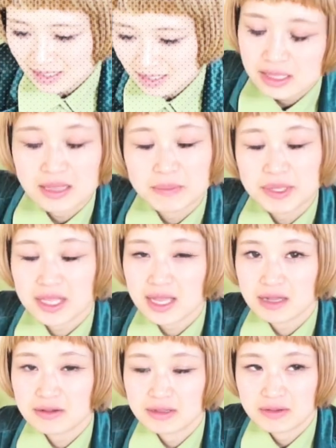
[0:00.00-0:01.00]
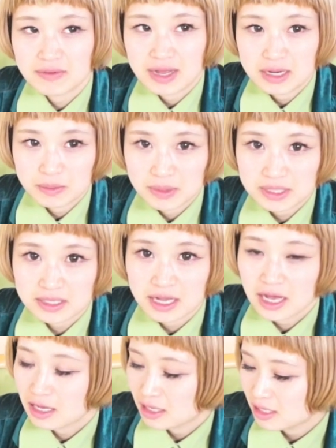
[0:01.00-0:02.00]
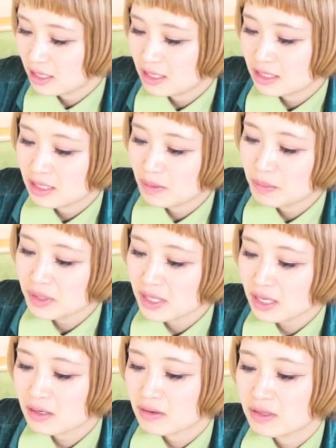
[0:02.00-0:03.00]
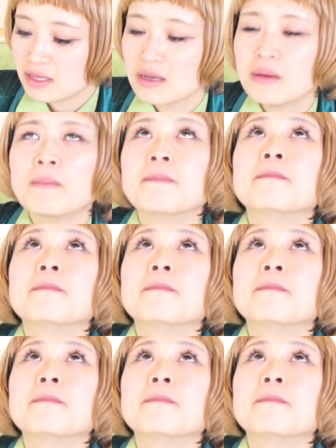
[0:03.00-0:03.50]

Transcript: 行ってみたい国はありますか行ってみたい国